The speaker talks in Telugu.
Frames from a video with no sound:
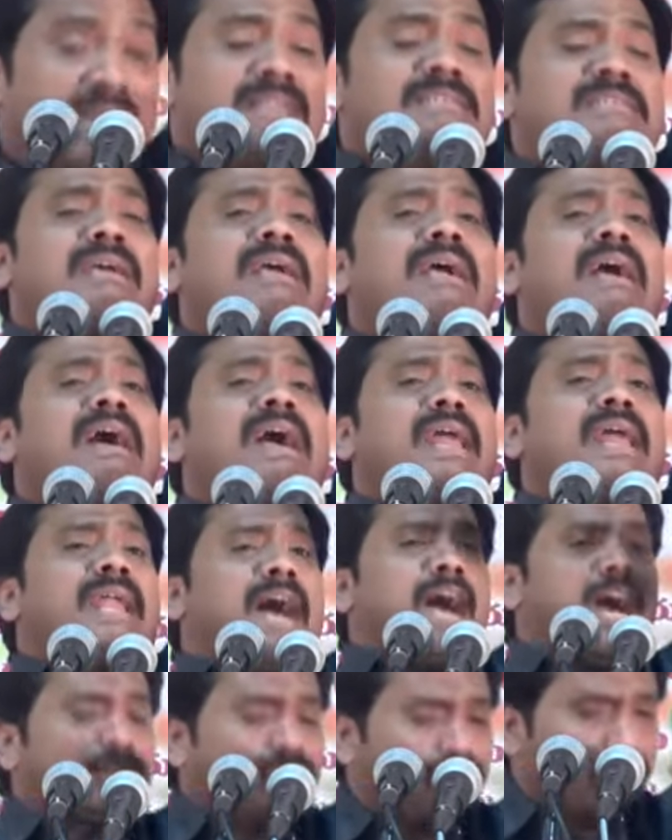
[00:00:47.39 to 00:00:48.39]
నిజంగా
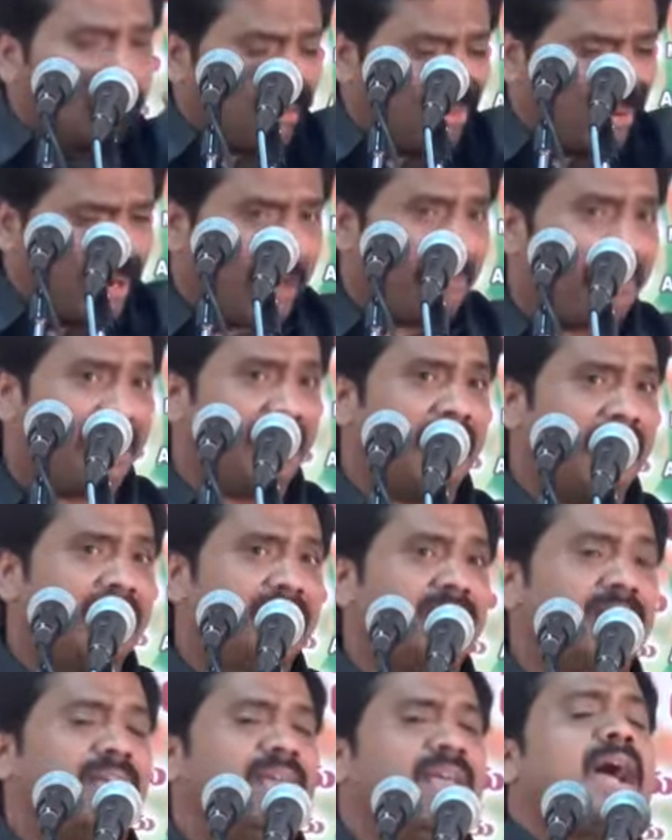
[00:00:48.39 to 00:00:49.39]
ఆయన హత్తుకున్న
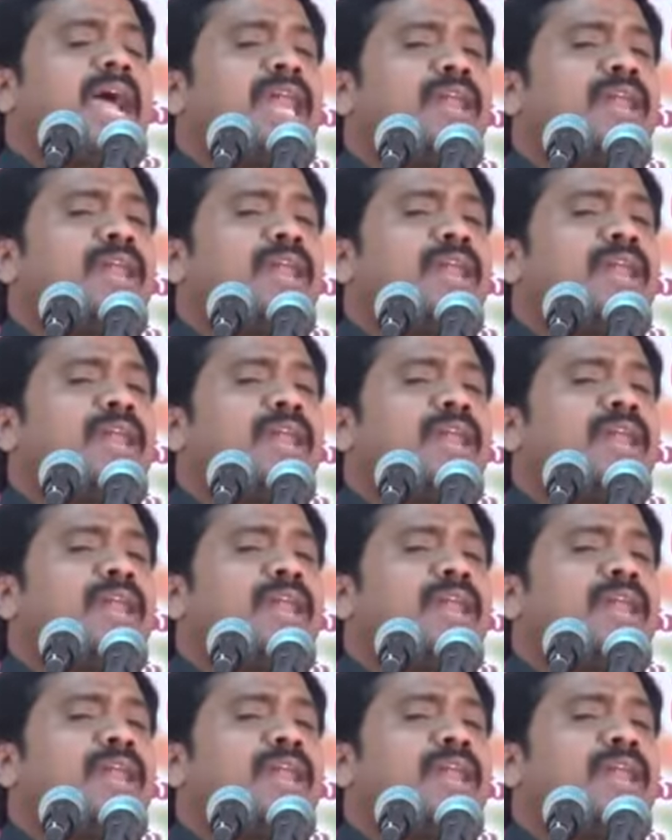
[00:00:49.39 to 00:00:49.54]
వాళ్ళైతే